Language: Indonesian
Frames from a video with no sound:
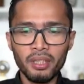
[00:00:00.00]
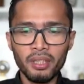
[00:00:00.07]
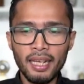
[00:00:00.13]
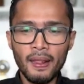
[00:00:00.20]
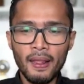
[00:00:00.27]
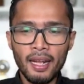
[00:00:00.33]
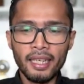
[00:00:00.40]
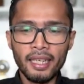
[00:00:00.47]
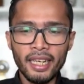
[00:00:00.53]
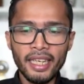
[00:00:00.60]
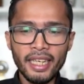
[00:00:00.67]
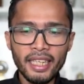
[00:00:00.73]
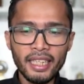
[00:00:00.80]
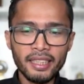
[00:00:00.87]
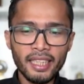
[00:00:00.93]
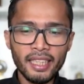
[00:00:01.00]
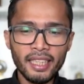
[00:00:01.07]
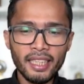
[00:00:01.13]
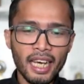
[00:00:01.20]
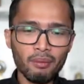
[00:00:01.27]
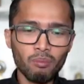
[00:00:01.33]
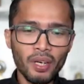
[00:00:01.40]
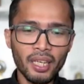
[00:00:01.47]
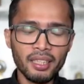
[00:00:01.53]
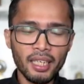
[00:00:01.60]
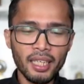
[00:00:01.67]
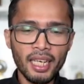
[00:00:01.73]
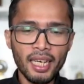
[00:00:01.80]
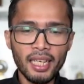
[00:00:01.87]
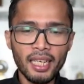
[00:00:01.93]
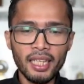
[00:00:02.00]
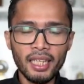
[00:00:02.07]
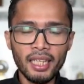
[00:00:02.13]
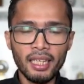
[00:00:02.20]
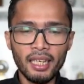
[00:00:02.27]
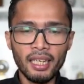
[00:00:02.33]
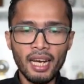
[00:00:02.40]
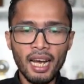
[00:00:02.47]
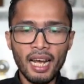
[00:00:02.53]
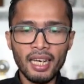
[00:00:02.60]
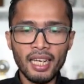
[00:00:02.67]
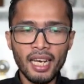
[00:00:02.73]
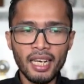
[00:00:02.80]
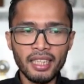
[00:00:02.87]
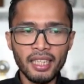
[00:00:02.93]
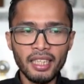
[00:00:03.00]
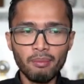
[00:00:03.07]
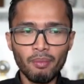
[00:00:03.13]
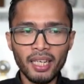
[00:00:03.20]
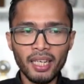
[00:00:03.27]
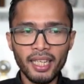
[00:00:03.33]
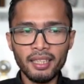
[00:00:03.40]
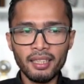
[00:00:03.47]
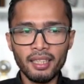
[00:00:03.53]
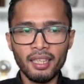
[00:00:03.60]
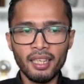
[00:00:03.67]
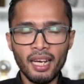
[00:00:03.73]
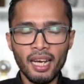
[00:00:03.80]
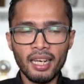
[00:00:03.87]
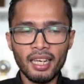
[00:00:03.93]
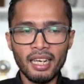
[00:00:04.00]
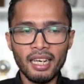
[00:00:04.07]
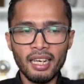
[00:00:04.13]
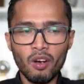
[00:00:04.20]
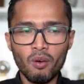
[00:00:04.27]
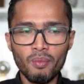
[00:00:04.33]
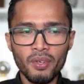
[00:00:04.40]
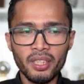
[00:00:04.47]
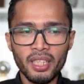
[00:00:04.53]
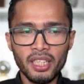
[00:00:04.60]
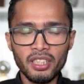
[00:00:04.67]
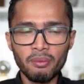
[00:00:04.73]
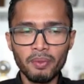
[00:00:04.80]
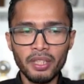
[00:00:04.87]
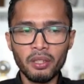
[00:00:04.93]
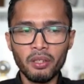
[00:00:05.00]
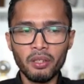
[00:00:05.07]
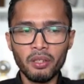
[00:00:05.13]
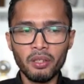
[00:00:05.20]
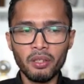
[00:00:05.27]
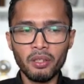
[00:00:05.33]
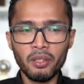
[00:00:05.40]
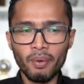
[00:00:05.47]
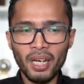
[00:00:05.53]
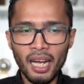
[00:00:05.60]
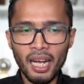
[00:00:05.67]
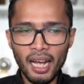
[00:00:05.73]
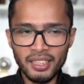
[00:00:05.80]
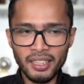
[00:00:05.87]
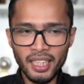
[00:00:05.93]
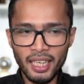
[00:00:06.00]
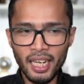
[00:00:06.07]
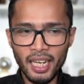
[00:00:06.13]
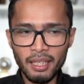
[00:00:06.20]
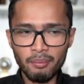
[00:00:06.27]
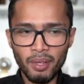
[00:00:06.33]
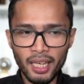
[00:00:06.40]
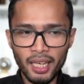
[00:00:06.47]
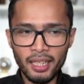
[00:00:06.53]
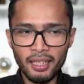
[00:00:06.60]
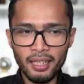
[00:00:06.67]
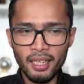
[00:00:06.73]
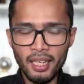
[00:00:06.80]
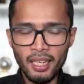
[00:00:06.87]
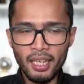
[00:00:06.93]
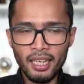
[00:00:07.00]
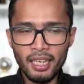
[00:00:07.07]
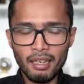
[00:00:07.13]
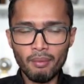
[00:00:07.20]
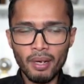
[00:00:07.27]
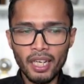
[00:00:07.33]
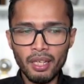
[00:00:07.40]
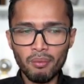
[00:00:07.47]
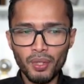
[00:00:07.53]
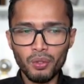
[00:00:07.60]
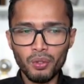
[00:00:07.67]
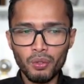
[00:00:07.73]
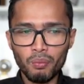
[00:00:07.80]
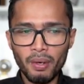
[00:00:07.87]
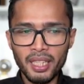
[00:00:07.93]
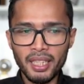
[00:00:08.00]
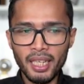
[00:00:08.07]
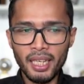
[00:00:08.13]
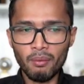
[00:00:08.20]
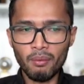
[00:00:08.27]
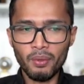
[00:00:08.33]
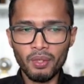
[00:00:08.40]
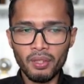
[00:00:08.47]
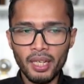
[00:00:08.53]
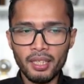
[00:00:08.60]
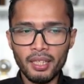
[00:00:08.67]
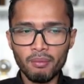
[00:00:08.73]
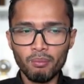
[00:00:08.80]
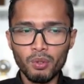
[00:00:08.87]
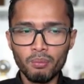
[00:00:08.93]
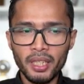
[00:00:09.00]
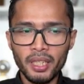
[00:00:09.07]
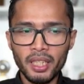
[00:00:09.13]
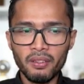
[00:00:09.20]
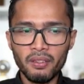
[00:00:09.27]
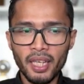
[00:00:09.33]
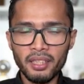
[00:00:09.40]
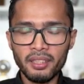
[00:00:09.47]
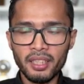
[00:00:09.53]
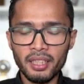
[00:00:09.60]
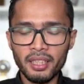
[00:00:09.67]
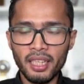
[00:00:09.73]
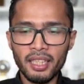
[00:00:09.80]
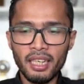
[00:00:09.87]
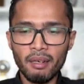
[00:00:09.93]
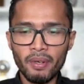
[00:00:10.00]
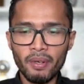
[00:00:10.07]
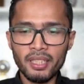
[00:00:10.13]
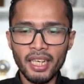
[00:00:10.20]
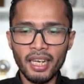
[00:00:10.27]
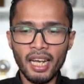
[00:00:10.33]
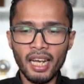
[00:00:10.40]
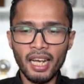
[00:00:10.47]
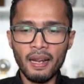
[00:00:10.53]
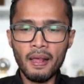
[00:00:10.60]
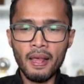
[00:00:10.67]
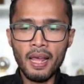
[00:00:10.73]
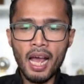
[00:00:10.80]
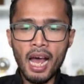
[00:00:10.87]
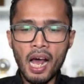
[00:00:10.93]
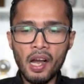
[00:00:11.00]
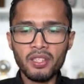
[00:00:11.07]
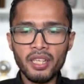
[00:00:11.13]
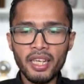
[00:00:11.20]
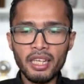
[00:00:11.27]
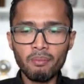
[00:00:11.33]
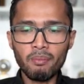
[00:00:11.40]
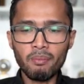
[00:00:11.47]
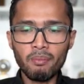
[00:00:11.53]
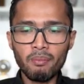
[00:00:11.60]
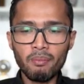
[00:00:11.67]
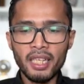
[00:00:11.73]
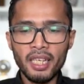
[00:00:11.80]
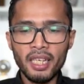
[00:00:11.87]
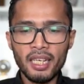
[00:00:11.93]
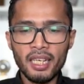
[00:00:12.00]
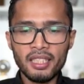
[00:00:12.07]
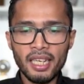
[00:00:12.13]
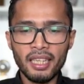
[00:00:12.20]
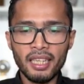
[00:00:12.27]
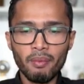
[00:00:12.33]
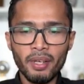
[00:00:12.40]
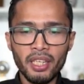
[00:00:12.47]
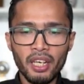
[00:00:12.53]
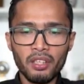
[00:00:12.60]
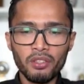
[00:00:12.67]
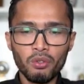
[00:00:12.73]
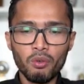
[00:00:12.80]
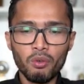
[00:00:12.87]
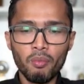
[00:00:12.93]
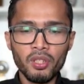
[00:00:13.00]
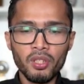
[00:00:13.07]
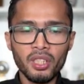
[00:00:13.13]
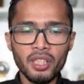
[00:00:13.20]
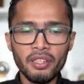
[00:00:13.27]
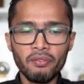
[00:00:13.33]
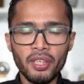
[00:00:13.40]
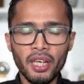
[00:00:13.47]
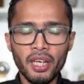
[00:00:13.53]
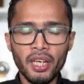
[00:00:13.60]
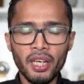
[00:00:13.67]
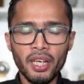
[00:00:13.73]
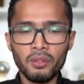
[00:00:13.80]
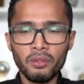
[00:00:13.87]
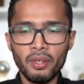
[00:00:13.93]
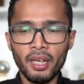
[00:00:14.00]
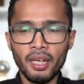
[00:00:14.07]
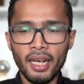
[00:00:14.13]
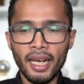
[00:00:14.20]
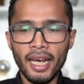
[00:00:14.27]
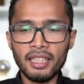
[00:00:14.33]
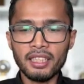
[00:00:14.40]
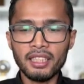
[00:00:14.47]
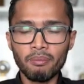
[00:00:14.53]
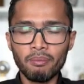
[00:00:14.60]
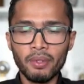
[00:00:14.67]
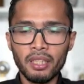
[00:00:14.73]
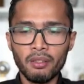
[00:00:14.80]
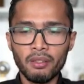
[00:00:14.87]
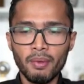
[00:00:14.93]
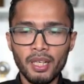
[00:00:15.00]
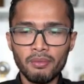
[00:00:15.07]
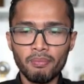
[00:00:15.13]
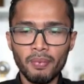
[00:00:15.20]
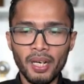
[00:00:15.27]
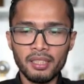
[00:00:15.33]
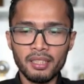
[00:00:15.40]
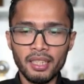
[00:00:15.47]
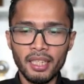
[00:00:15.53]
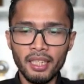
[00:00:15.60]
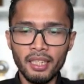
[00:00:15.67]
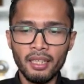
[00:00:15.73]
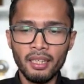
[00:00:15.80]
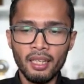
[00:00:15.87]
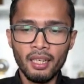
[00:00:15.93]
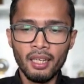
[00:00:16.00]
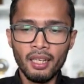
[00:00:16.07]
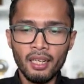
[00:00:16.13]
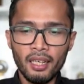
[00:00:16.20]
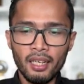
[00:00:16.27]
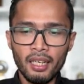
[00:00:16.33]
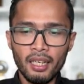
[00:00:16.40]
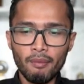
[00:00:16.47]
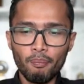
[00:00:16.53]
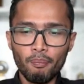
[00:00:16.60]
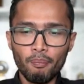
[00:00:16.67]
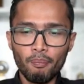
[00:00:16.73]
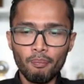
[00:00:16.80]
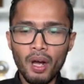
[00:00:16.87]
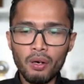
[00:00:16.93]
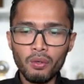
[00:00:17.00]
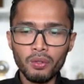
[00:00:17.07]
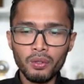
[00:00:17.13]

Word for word: Yeah. Dan ini terlihat mulai terlihat dari uh, harganya di market uh, harga komoditas CPO udah beranjak naik bahkan uh, kemarin penutupannya kalau menurut data Bloomberg itu naik sekitar tiga persenan. Harusnya ini menjadi uh, sentimen yang cukup positif ya untuk uh, LSIP gitu Mas Pras. Jadi uh, peluang Baik.